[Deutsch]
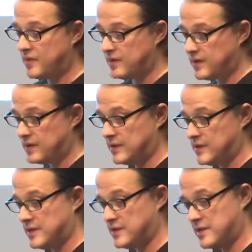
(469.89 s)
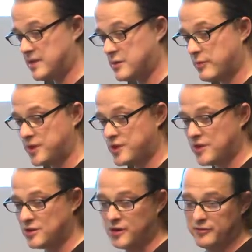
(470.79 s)
Oh, zum Beispiel,
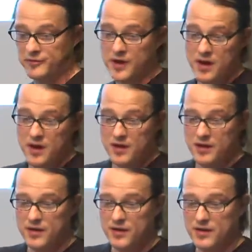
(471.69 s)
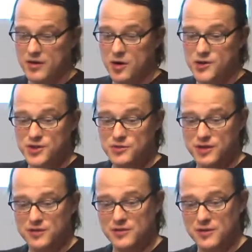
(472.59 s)
das, das ist ein Screenshot von
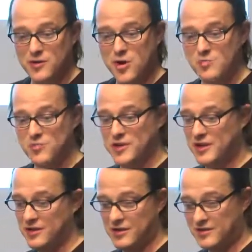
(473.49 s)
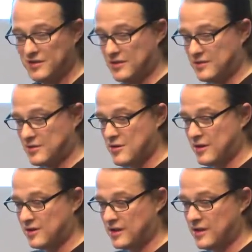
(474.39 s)
einer äh,
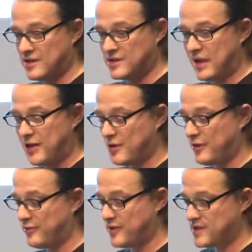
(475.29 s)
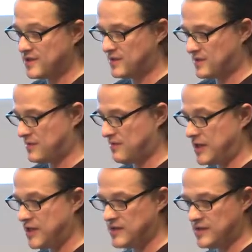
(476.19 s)
österreichischen Firma, die
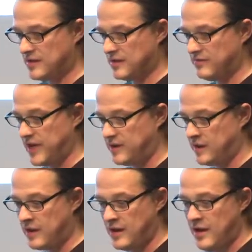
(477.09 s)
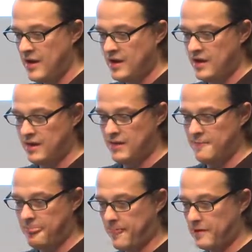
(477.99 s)
heißt StartOffice und die ist
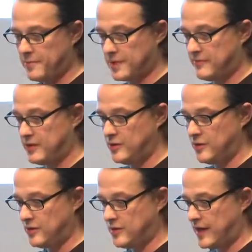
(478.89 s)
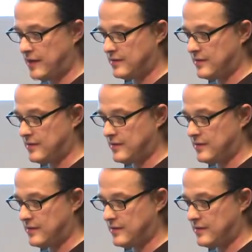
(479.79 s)
in Wien registriert.